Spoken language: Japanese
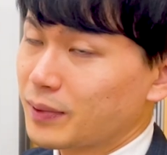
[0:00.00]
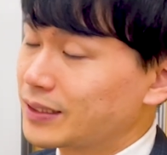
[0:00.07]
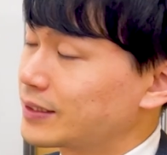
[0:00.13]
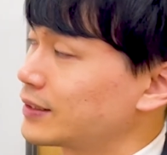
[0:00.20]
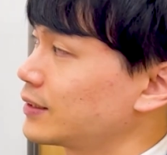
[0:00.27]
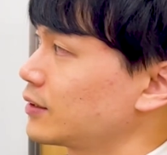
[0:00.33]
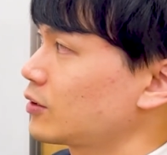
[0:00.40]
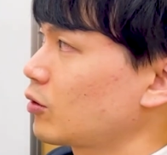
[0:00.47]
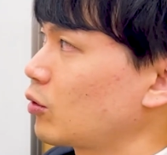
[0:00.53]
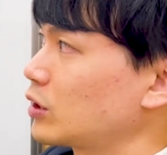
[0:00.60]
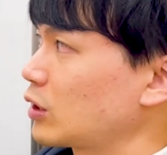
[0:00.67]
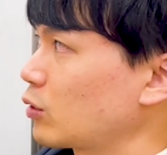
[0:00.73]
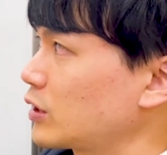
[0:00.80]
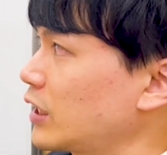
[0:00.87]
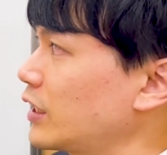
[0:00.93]
ます。ちょっと
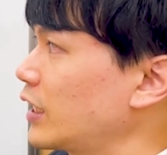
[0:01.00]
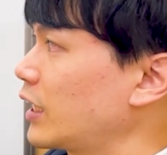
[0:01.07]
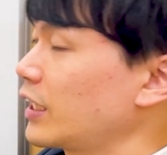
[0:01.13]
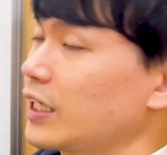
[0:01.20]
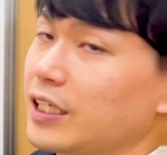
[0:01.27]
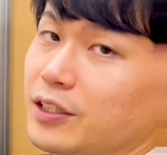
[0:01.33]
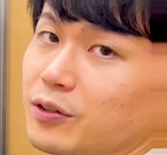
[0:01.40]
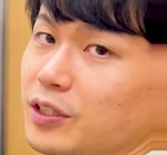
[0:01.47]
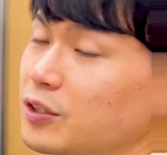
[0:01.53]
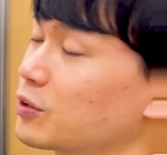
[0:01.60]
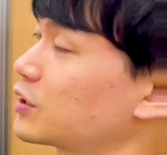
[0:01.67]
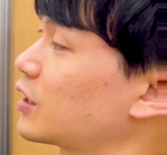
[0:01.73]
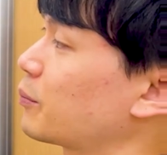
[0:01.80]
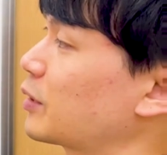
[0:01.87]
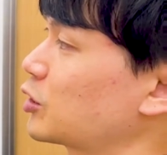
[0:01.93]
ごちゃごちゃにならないように気
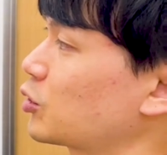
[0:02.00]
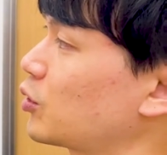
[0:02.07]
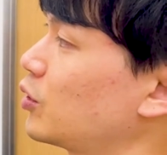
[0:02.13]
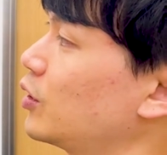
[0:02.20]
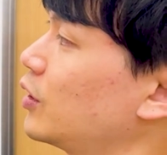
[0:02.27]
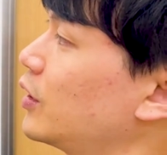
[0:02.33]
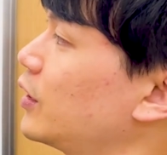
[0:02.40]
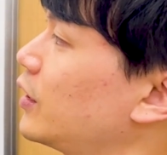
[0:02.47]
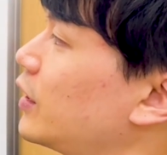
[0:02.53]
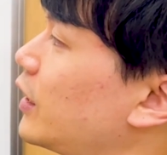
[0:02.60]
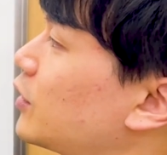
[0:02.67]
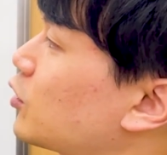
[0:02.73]
をつけましょう。